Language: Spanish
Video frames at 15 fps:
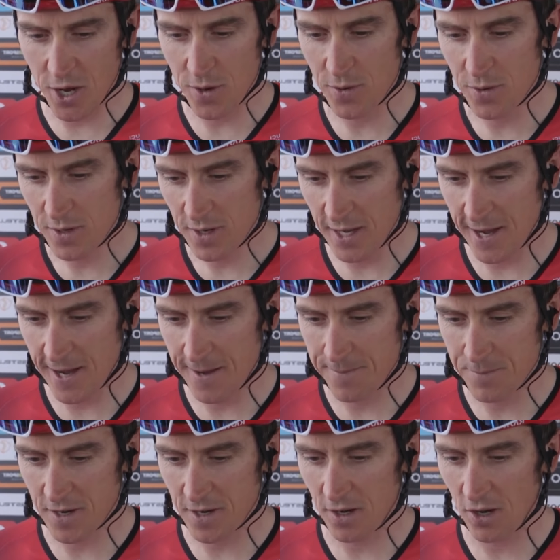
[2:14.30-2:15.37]
Todavía faltan
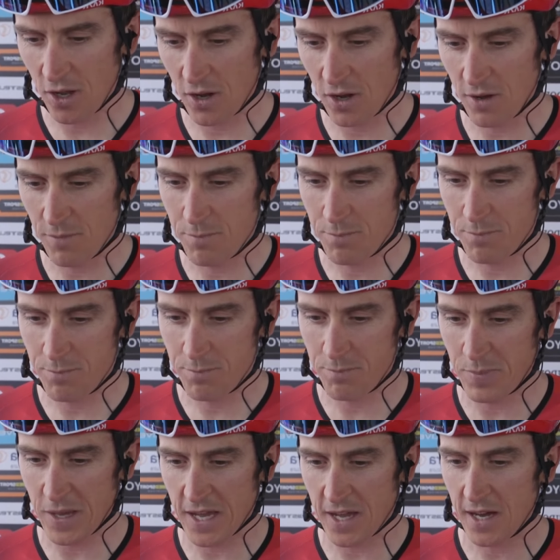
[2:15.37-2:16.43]
20 días.
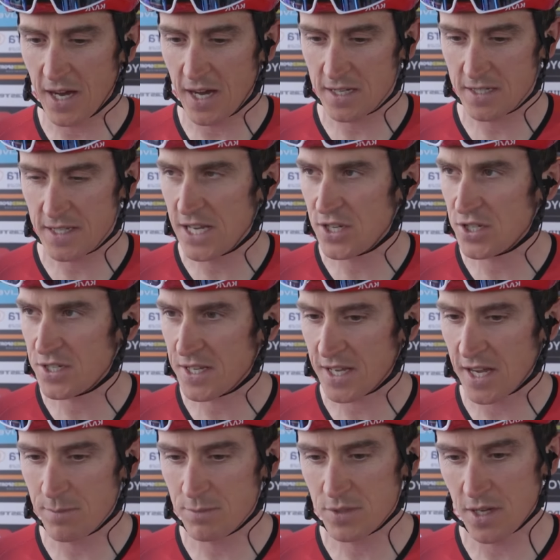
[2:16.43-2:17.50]

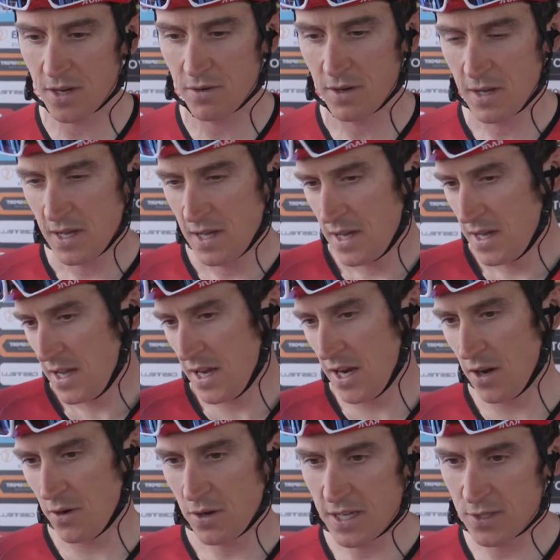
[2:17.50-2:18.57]
Todavía hay etapas difíciles
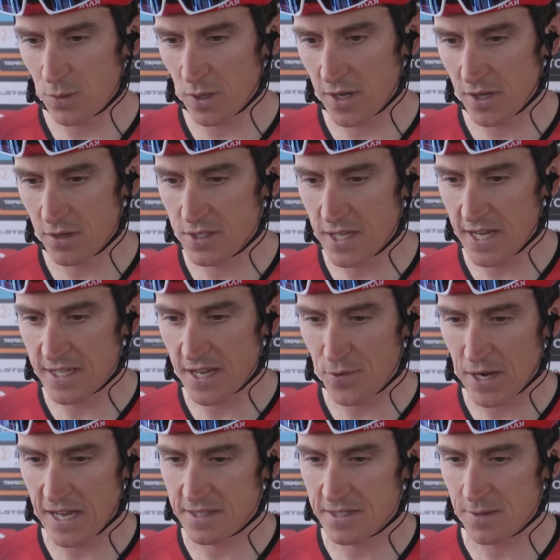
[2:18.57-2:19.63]
por, por venir, así que
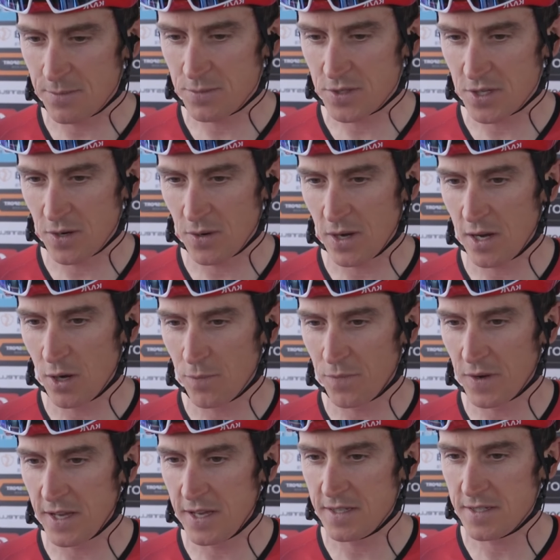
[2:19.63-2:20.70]
bueno, son esos días
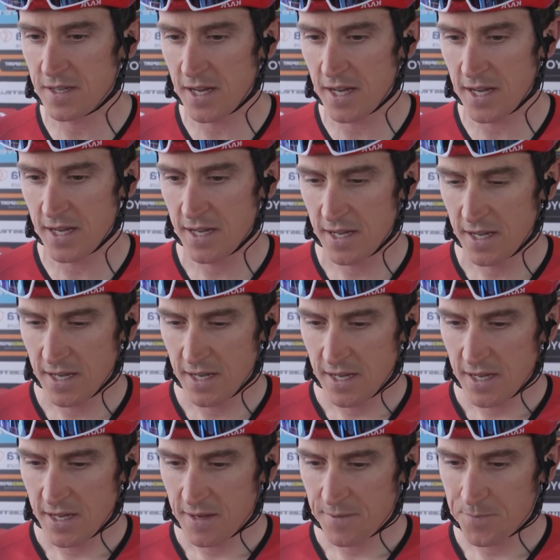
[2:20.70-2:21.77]
que, que pasan, así que
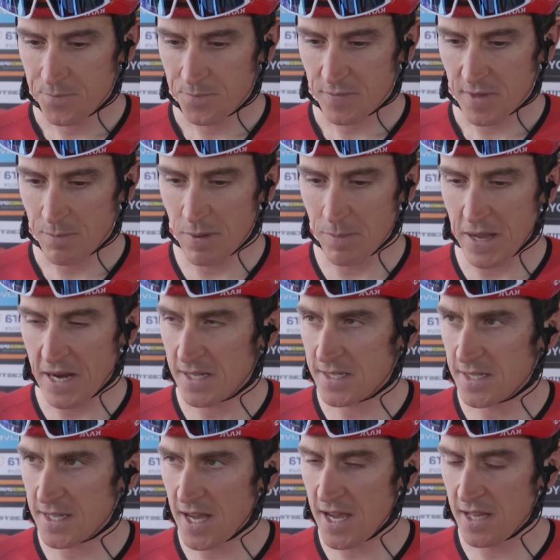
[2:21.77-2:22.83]
felizmente espero